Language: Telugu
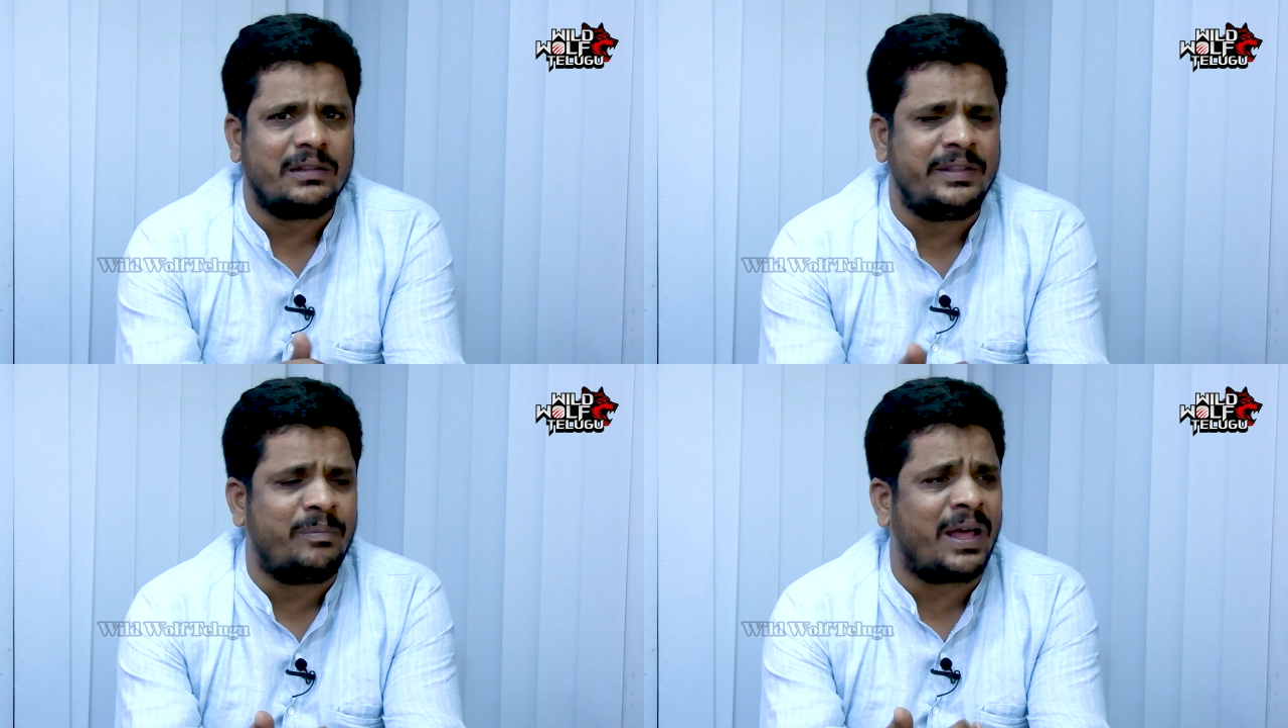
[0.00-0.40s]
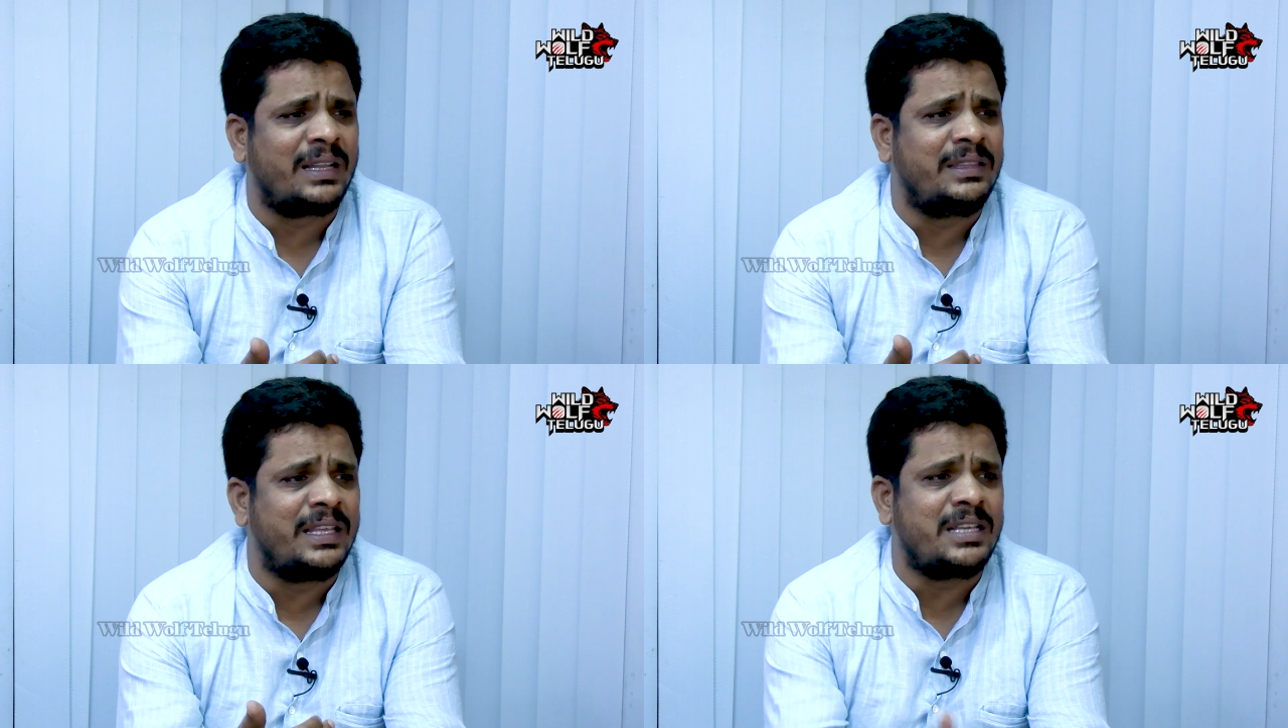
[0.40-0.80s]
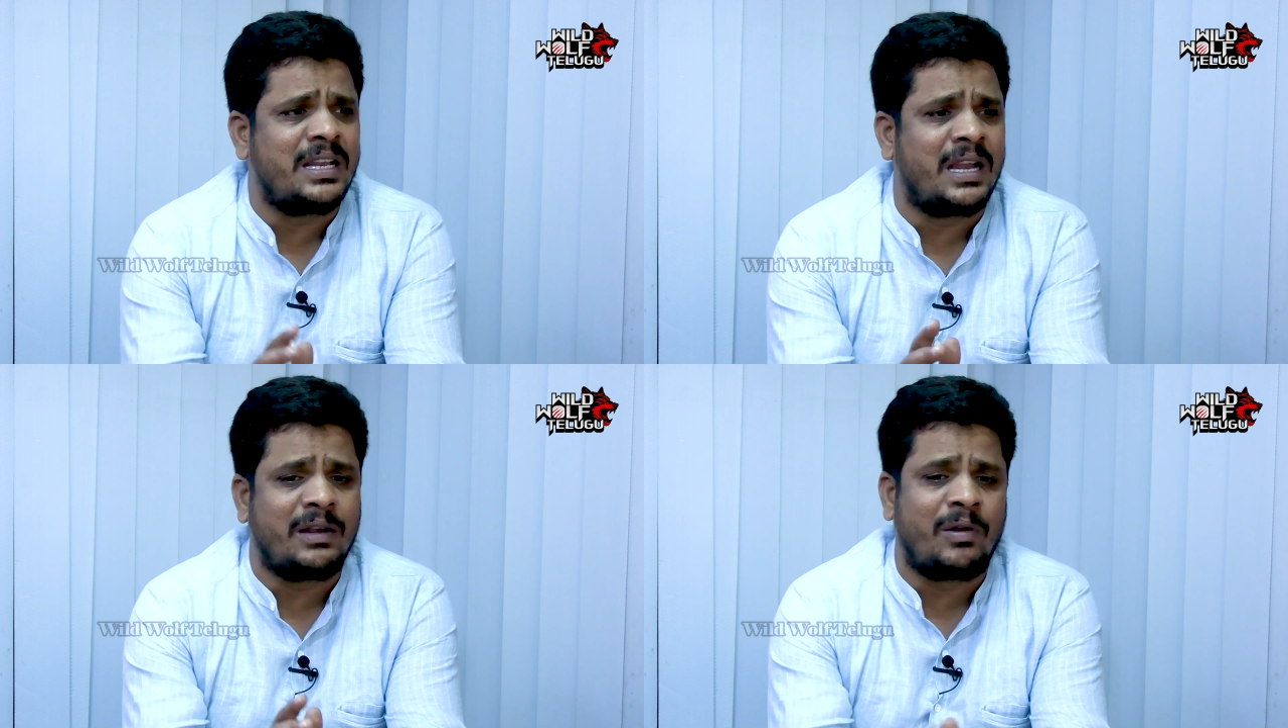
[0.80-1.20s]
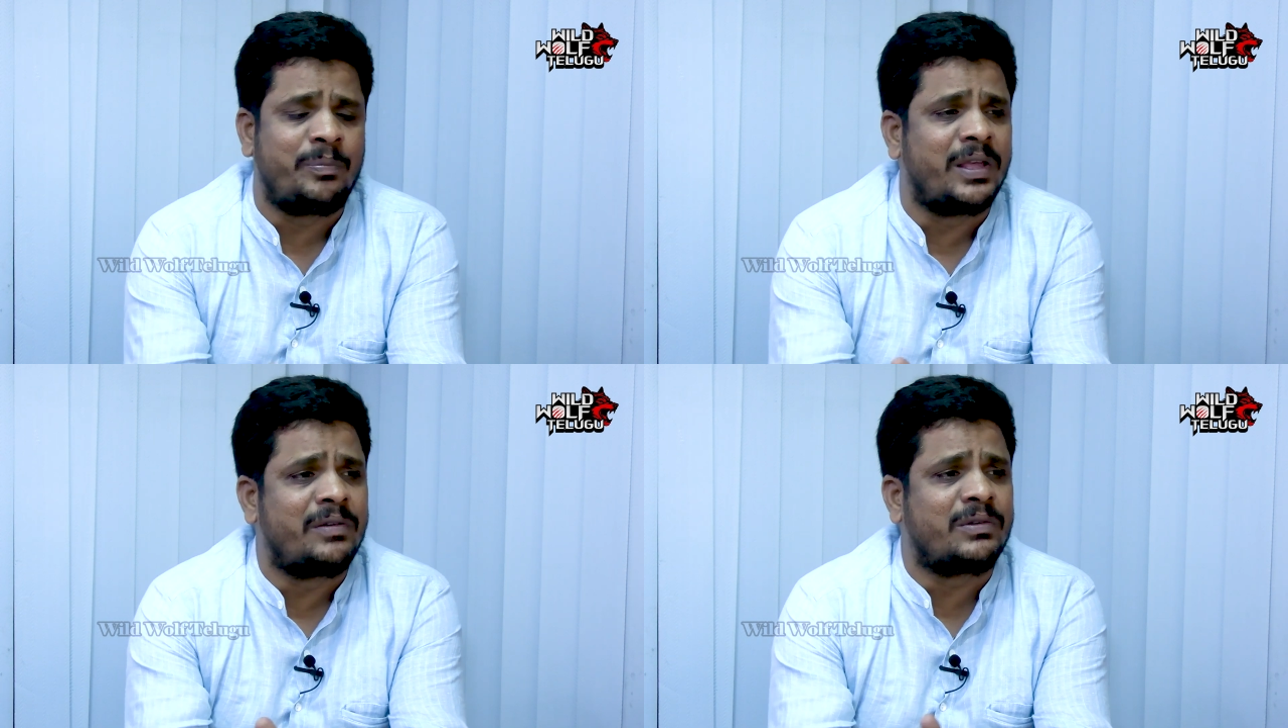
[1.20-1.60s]
ది భారతదేశాన్ని అంటే వాళ్ళ
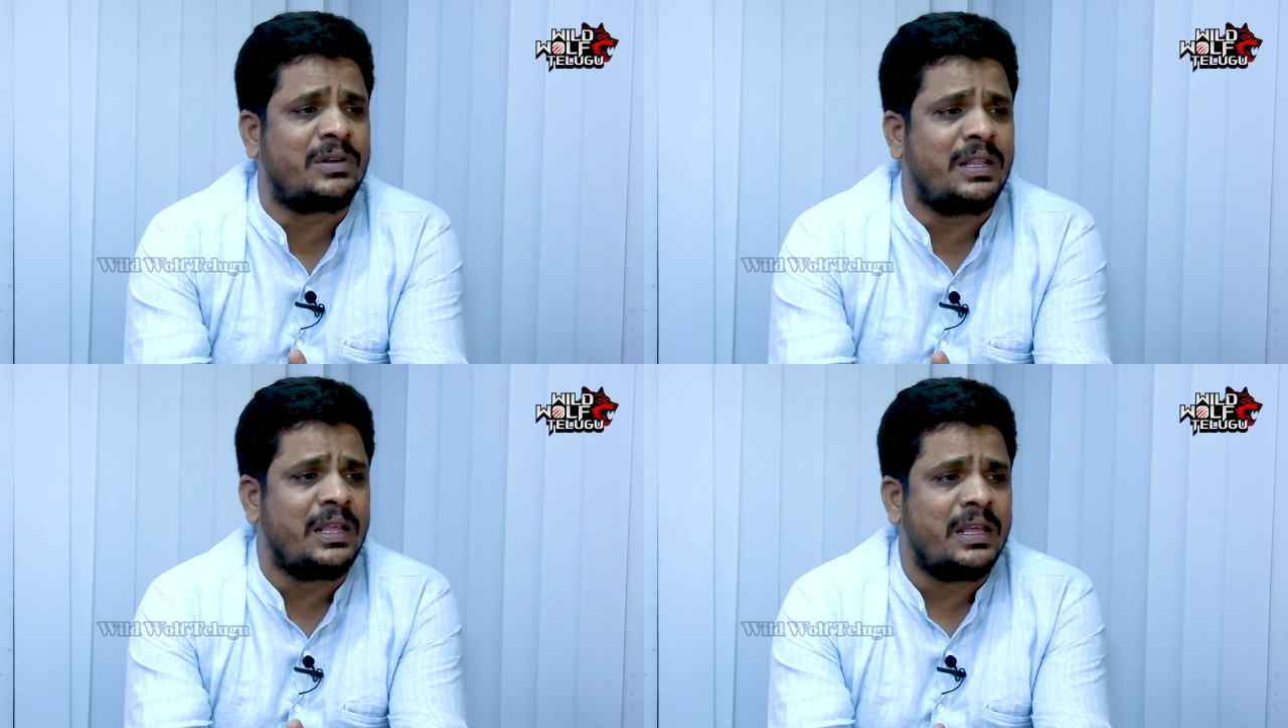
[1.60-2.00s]
పేరు పెట్టుకుంటే